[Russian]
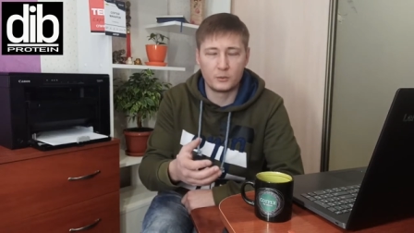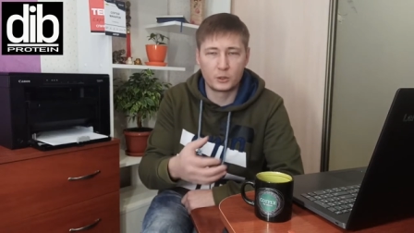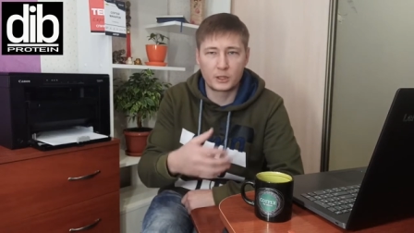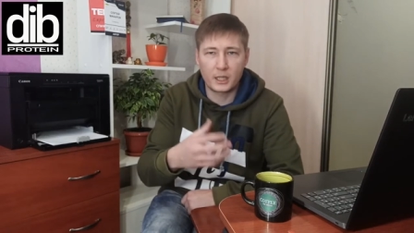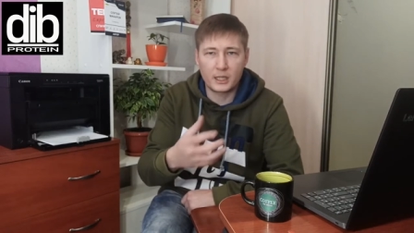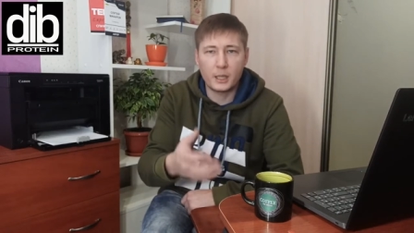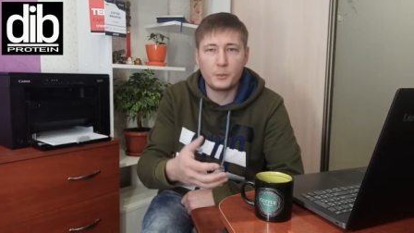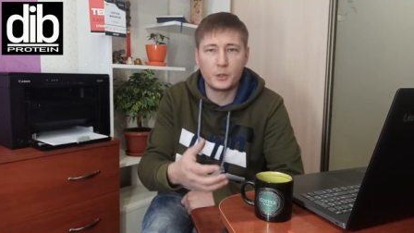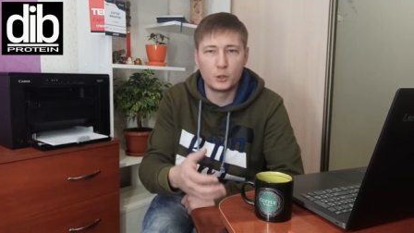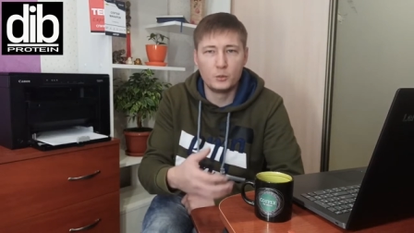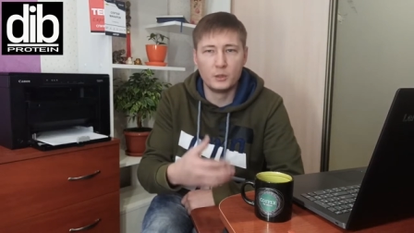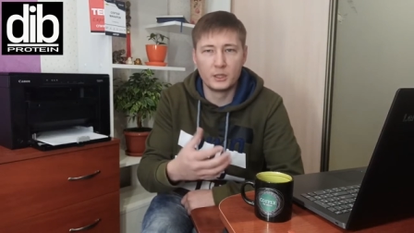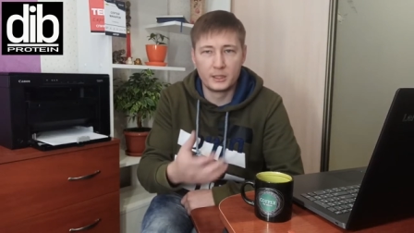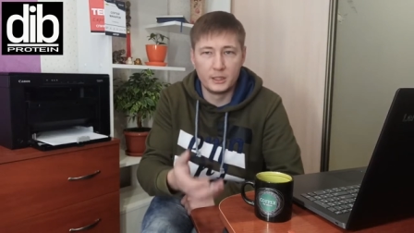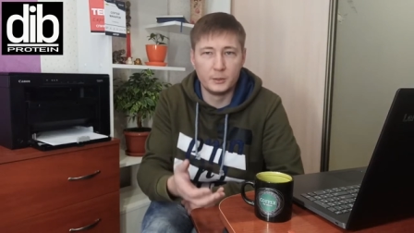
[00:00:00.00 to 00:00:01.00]
Вот как я
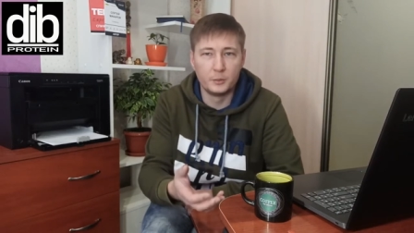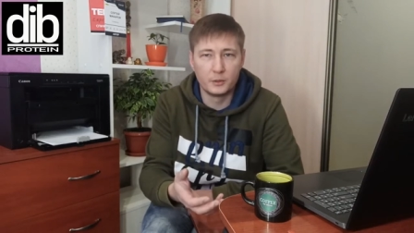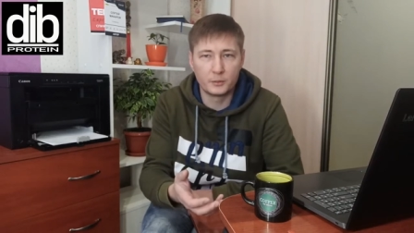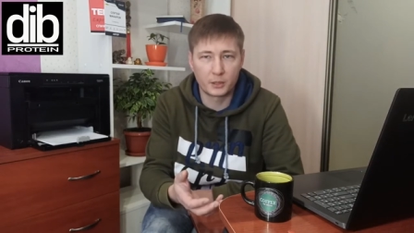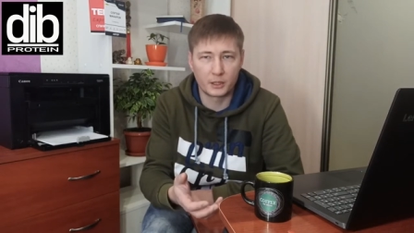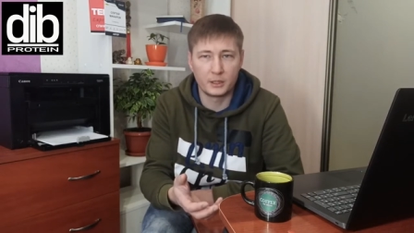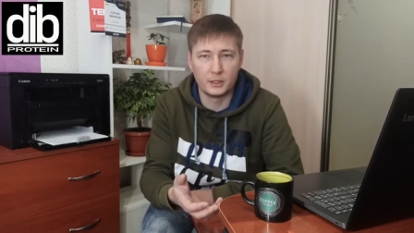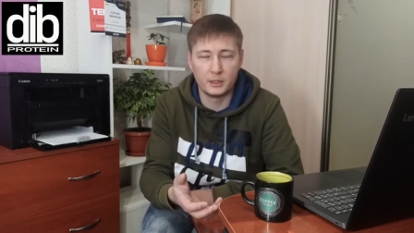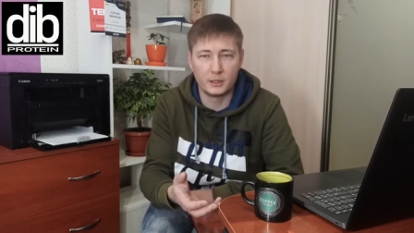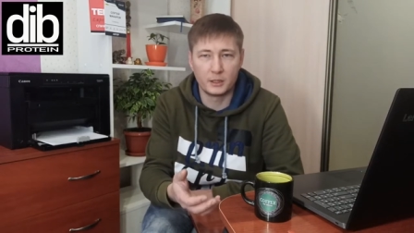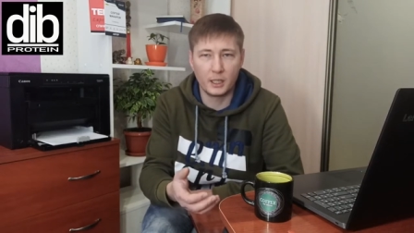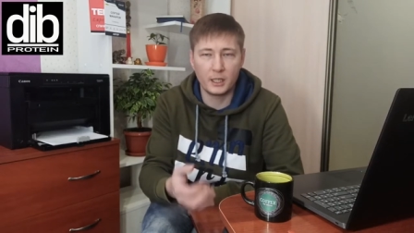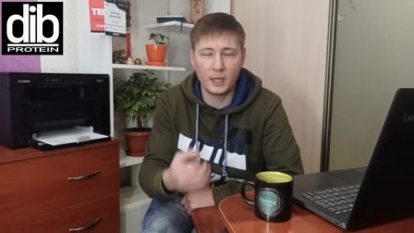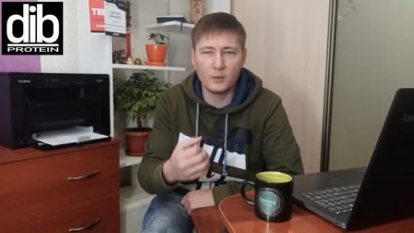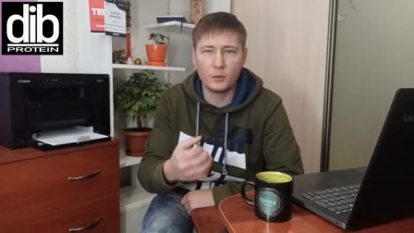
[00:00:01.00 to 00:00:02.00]
придумал Deep протеин,
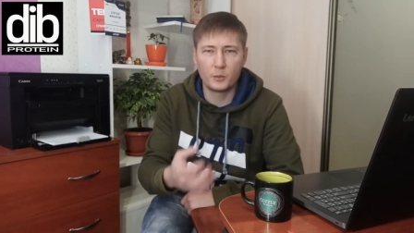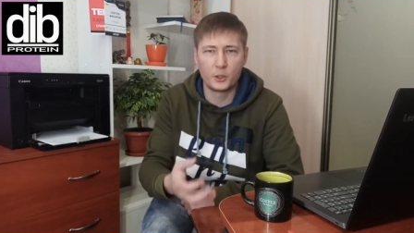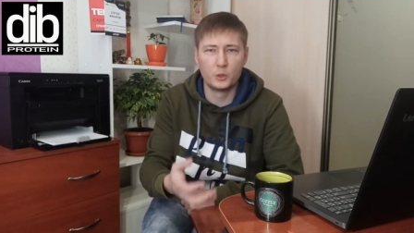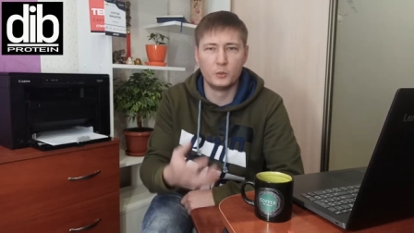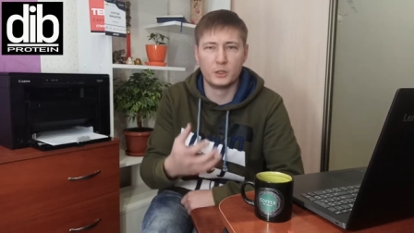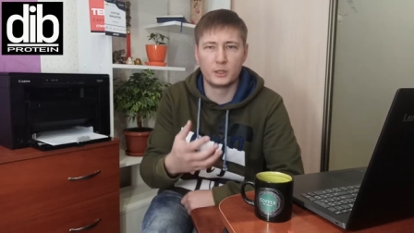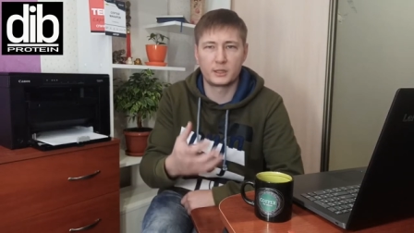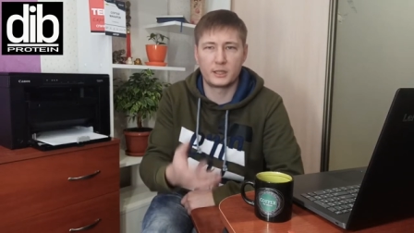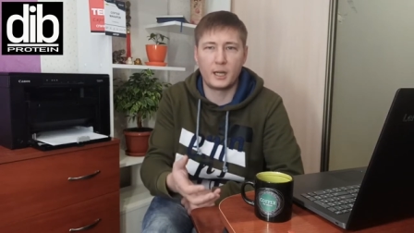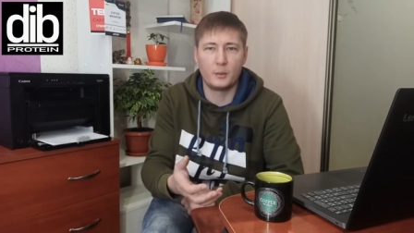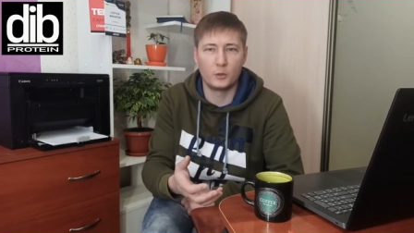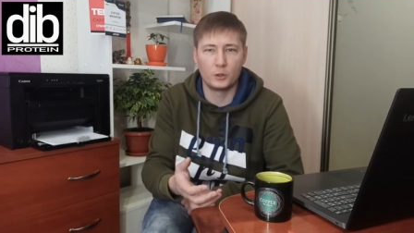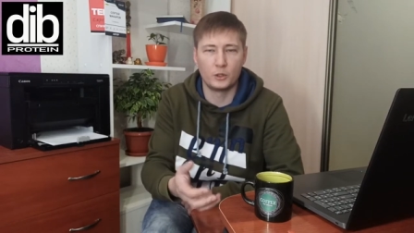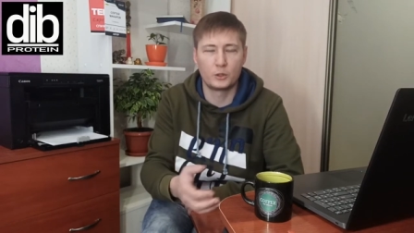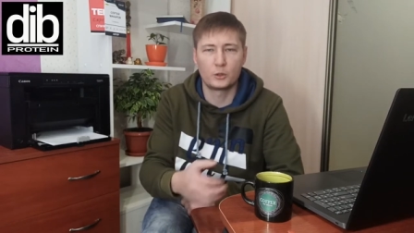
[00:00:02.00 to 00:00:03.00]
да, я его придумал
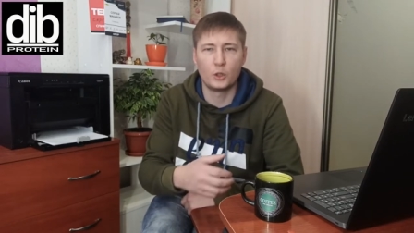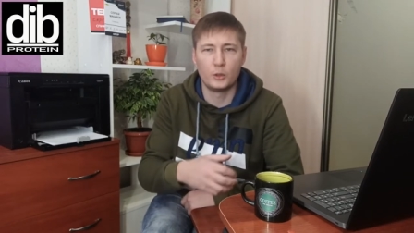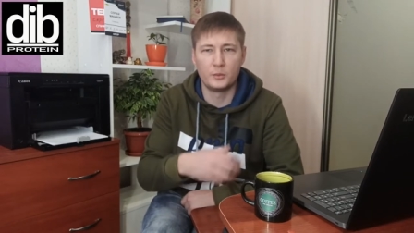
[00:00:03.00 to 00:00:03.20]
сам, он не стоил